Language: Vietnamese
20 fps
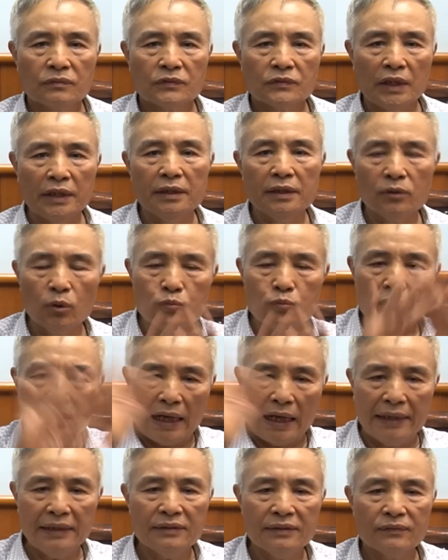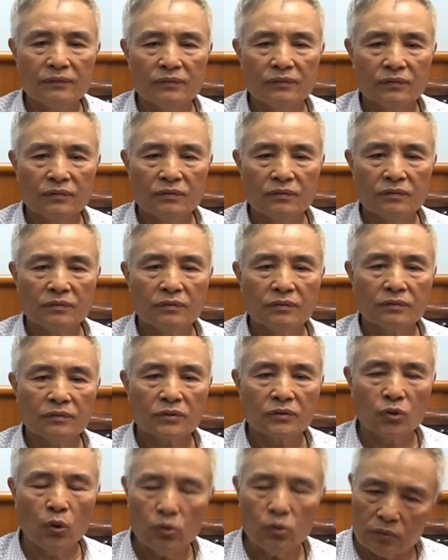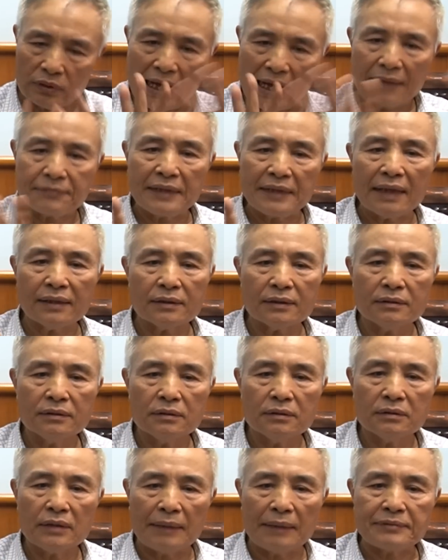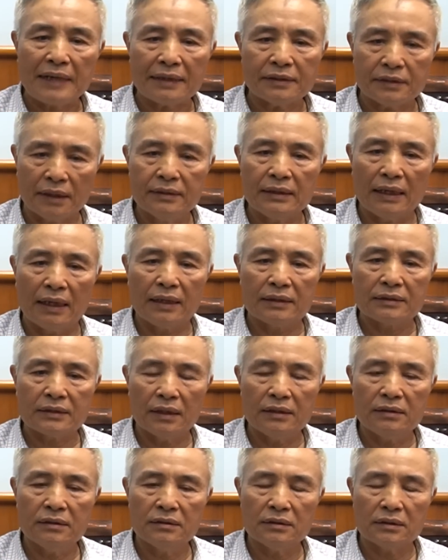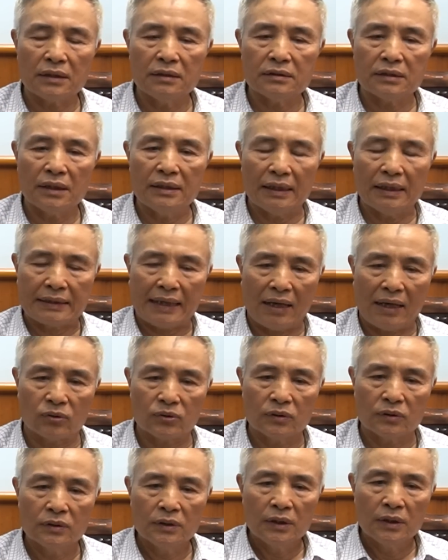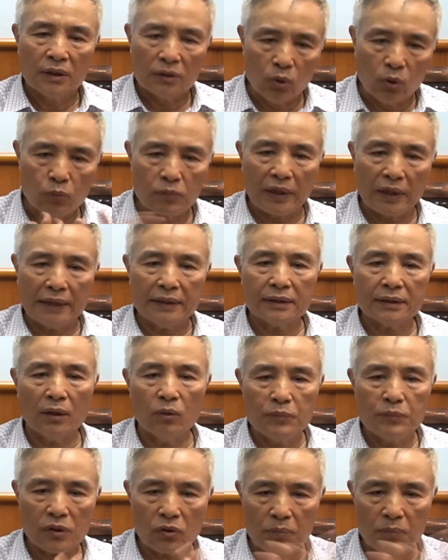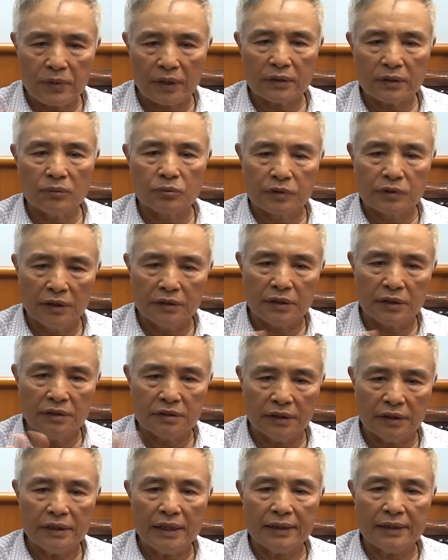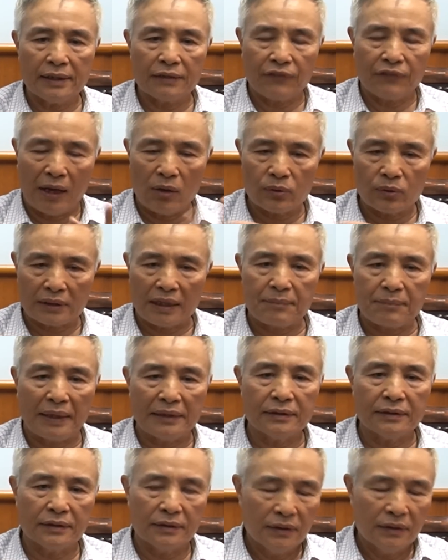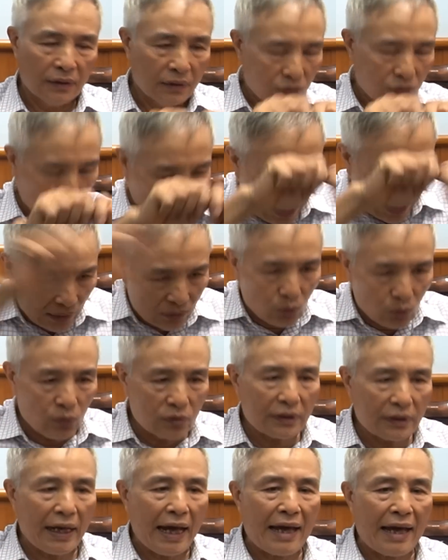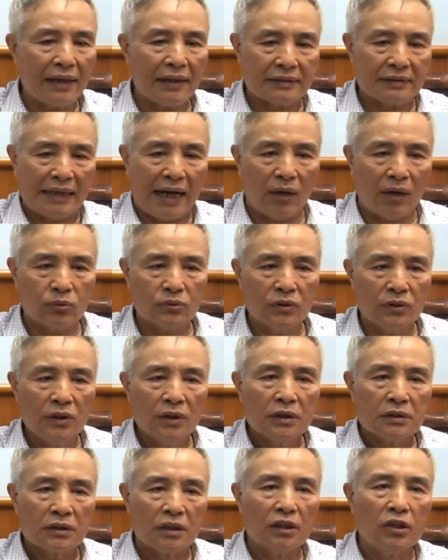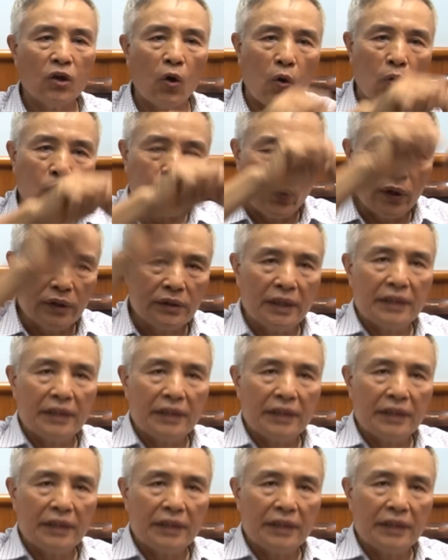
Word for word: Thế thì đùng một cái, tôi cũng đã sát áp sát chân là chân chân chân hàng rào rồi, đùng một cái thì không có một cái đồng chí chiến sĩ hay là pháo của ta bắn thì toang luôn cái hàng rào đó, thì lộ nguyên